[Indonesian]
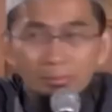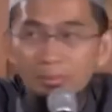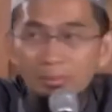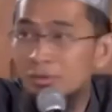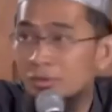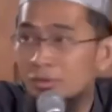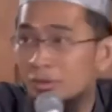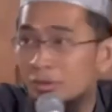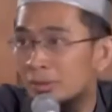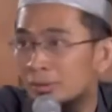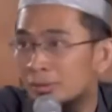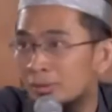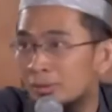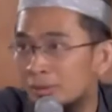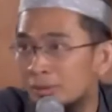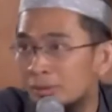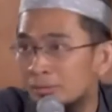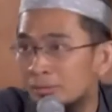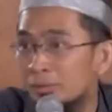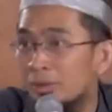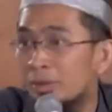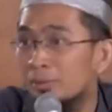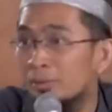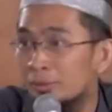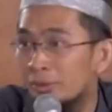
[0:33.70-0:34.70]
Masya Allah,
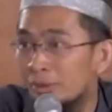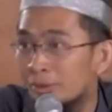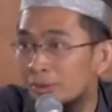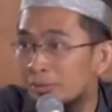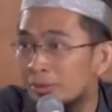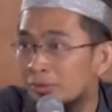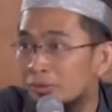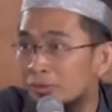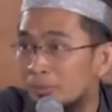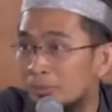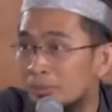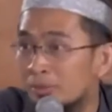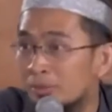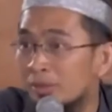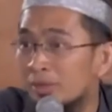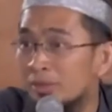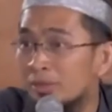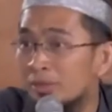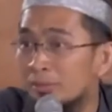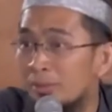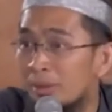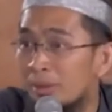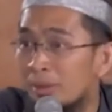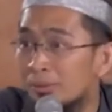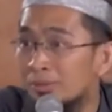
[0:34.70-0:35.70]
mudah-mudahan besok bisa
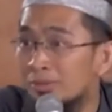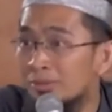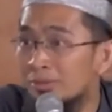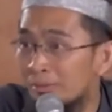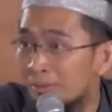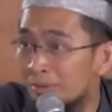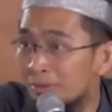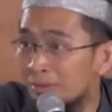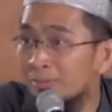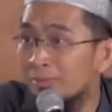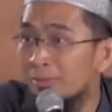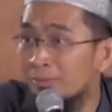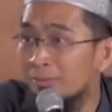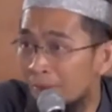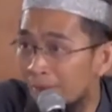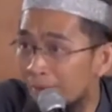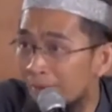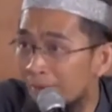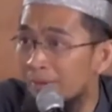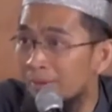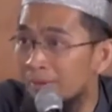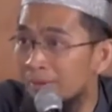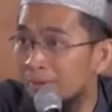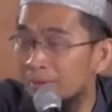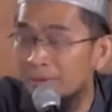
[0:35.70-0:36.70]
kita bangun sama-sama Pak
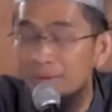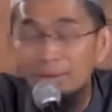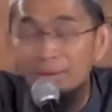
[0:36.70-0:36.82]
ya.